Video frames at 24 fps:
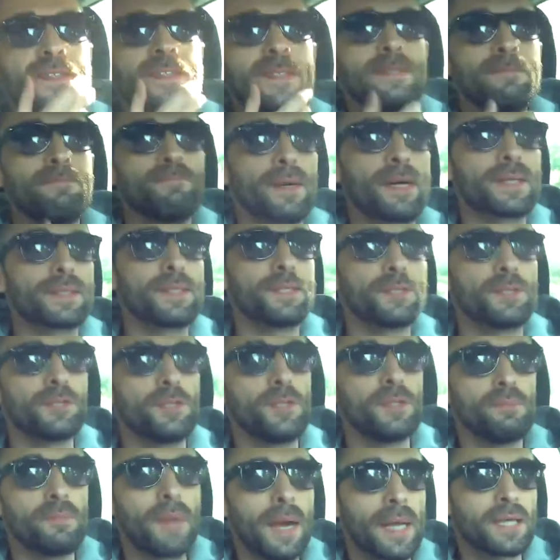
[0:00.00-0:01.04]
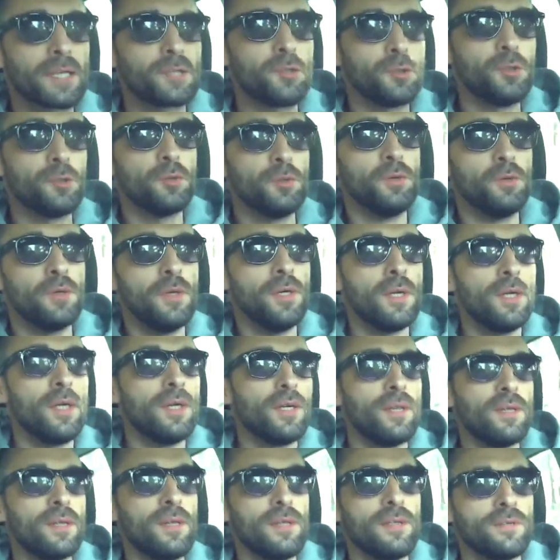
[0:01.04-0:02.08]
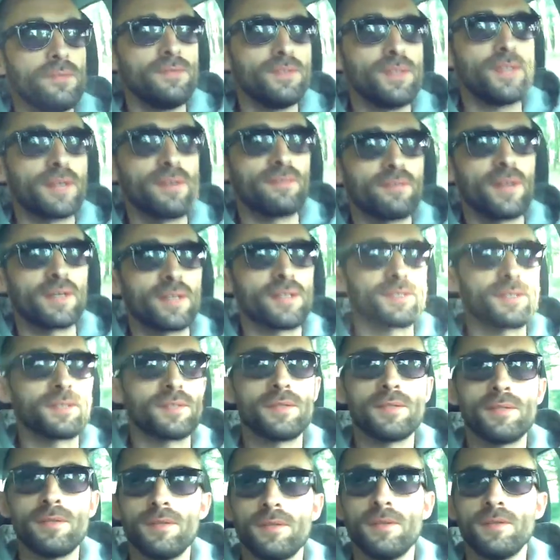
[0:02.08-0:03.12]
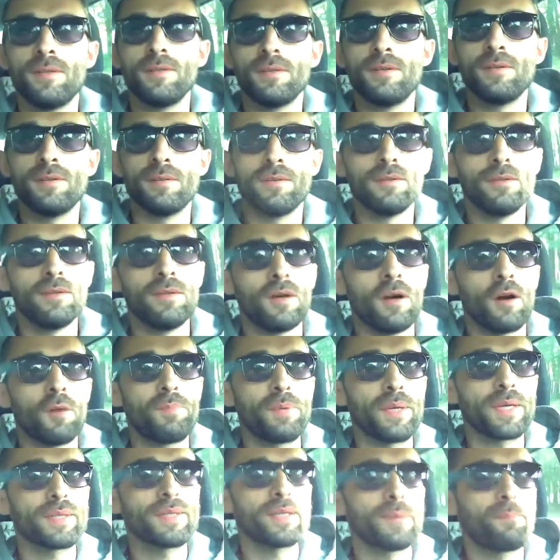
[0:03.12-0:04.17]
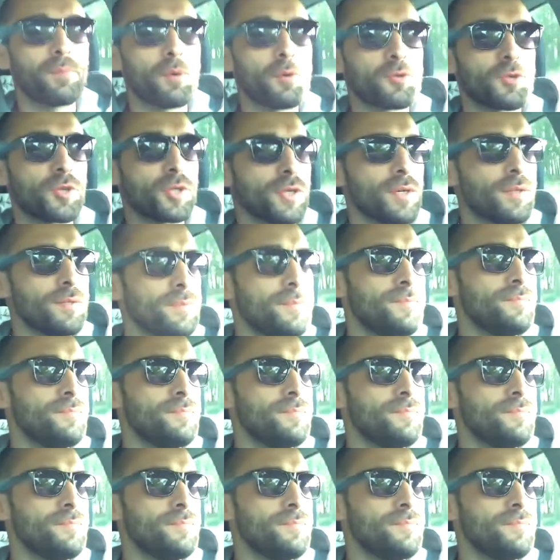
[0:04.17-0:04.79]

sympatyczny Maxiu. Witam Was o pięknej porze.